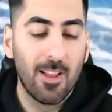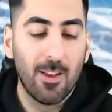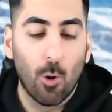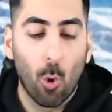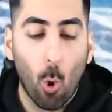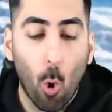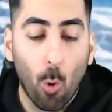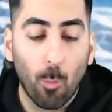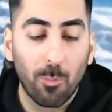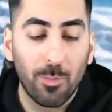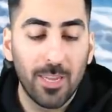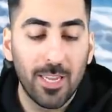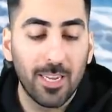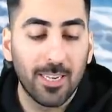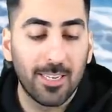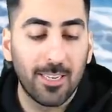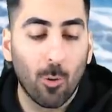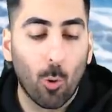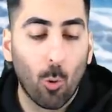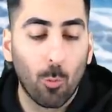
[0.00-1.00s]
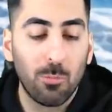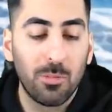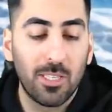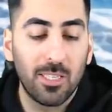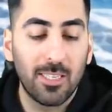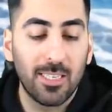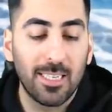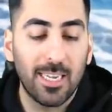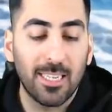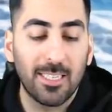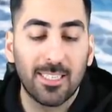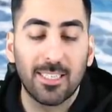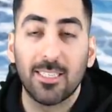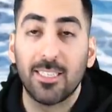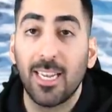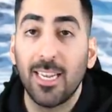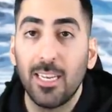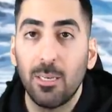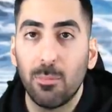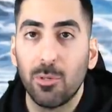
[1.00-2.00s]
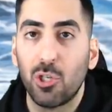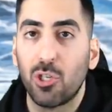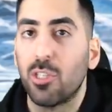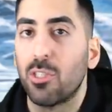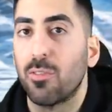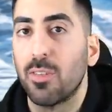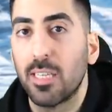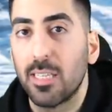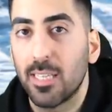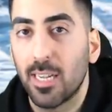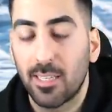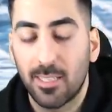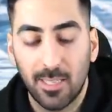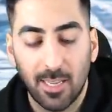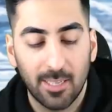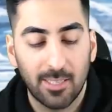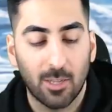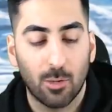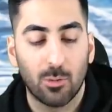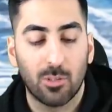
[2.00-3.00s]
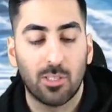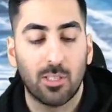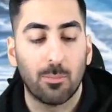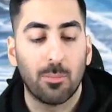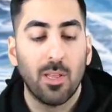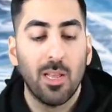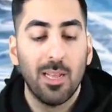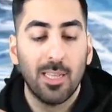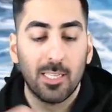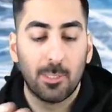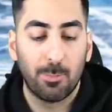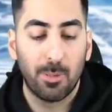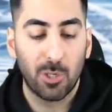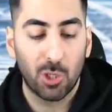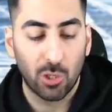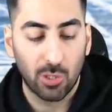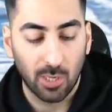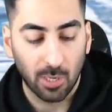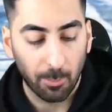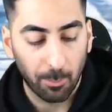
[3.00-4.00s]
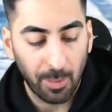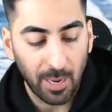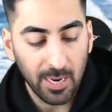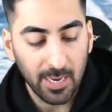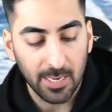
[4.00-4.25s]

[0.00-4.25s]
Oben hier, oben sind die ganzen Daily Missions, wie gesagt, sei es aus dem Special Campaign.